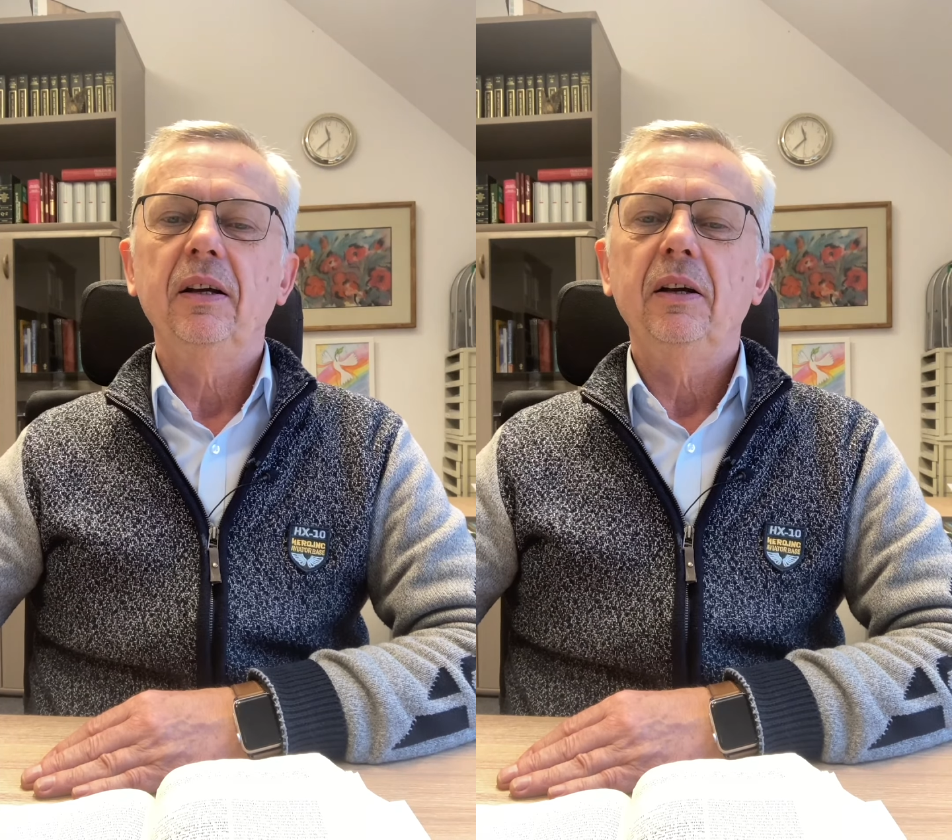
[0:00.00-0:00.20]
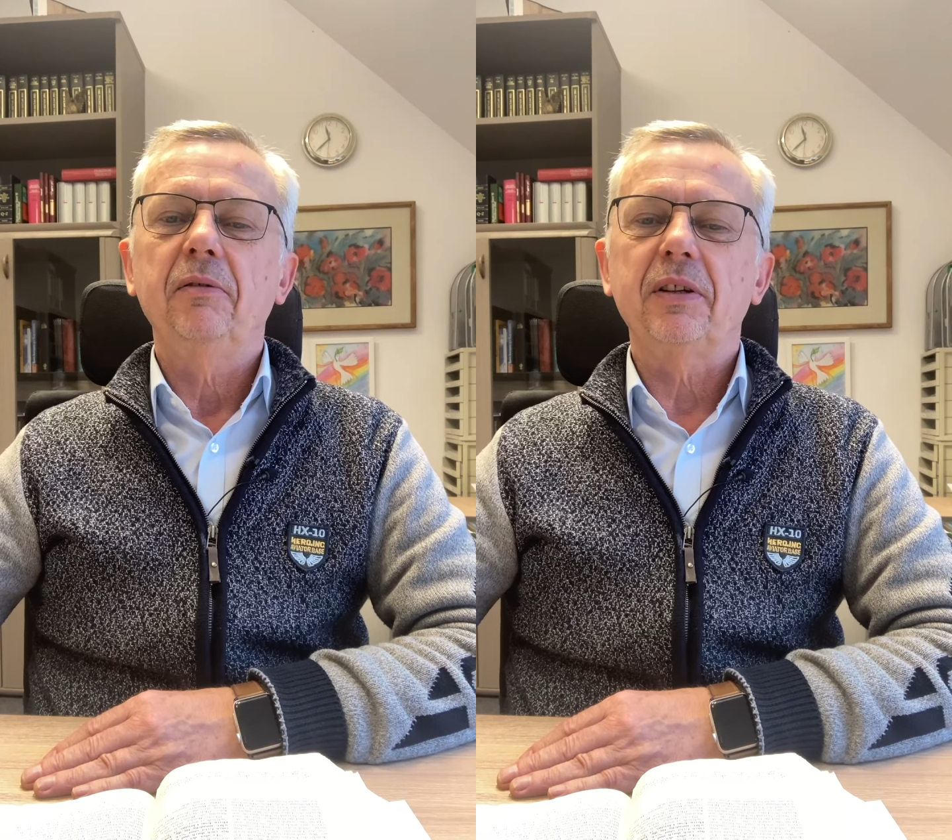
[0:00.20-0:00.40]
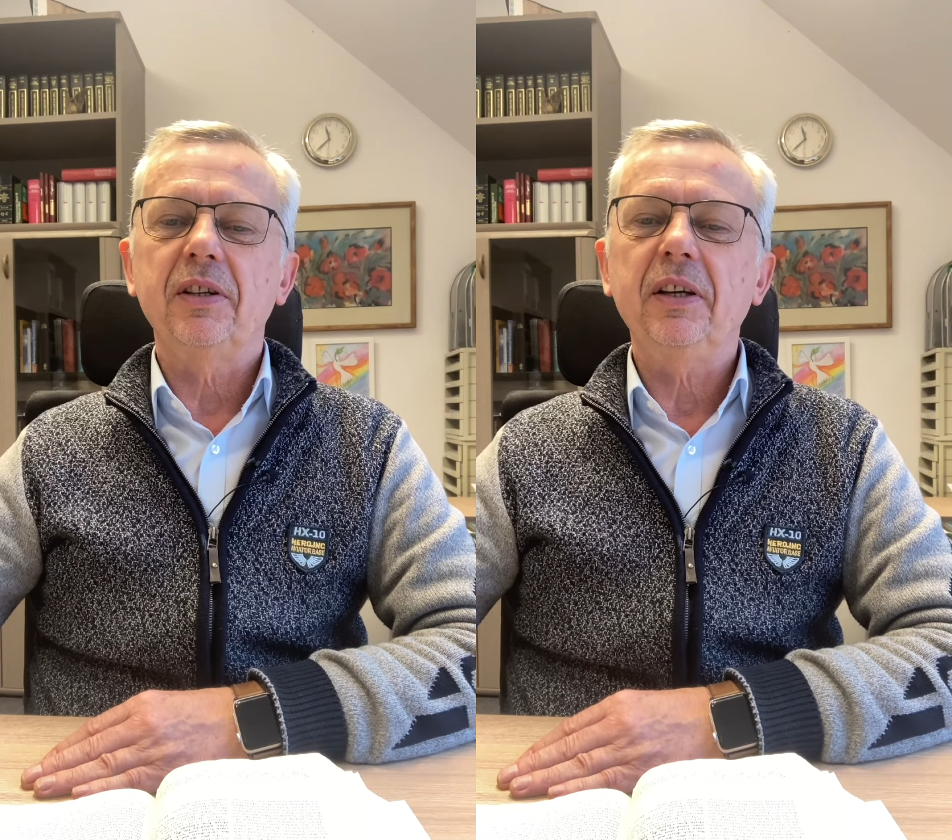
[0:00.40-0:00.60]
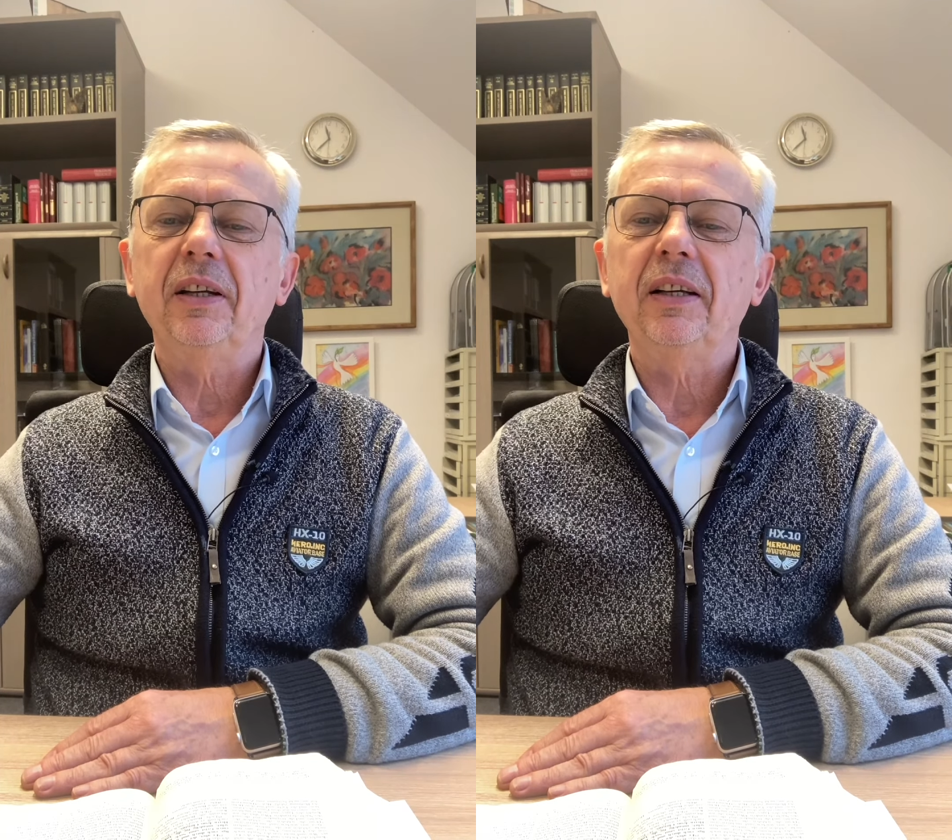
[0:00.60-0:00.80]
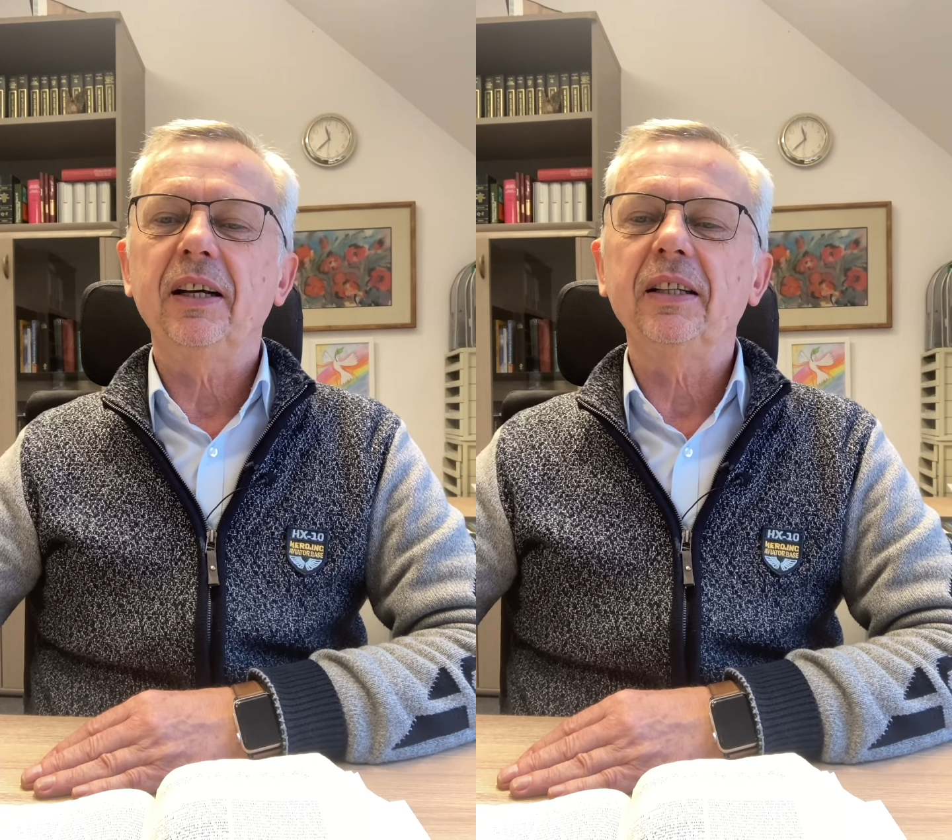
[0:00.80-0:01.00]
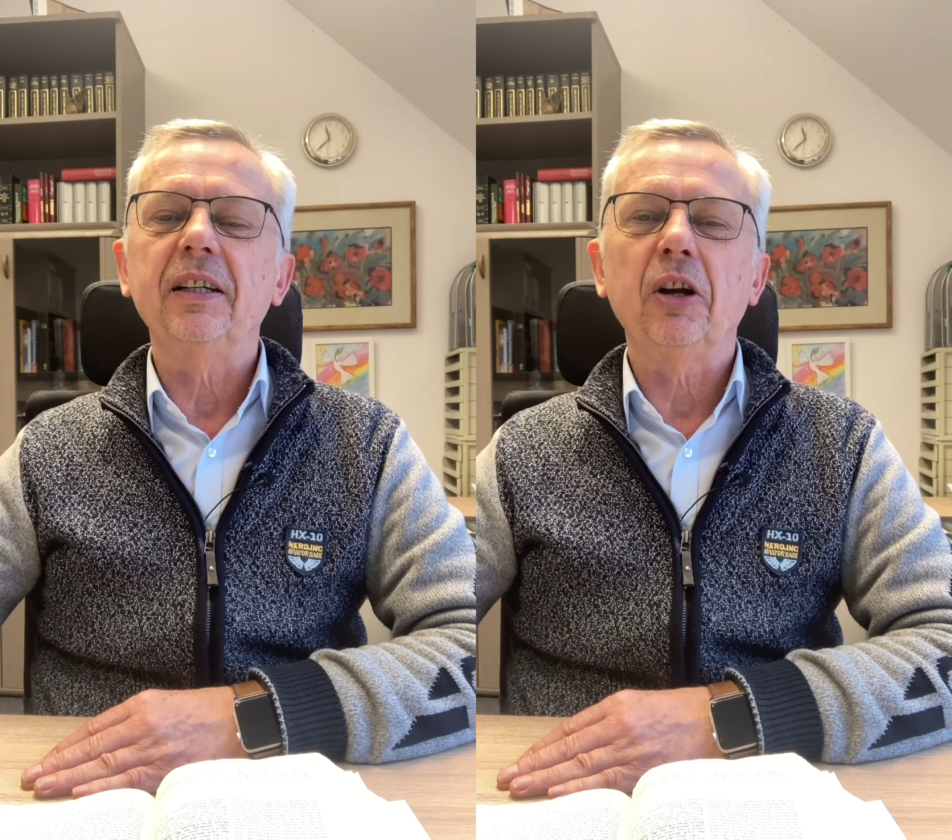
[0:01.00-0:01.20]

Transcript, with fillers: versichert er den